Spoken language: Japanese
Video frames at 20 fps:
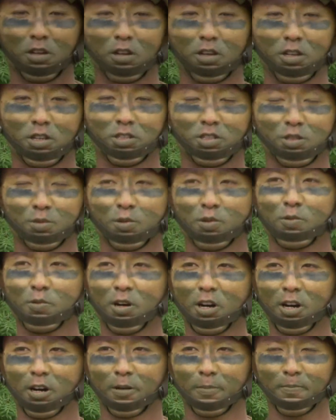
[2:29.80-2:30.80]
えー、自分
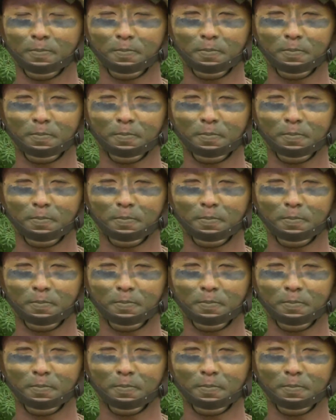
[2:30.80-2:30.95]
は、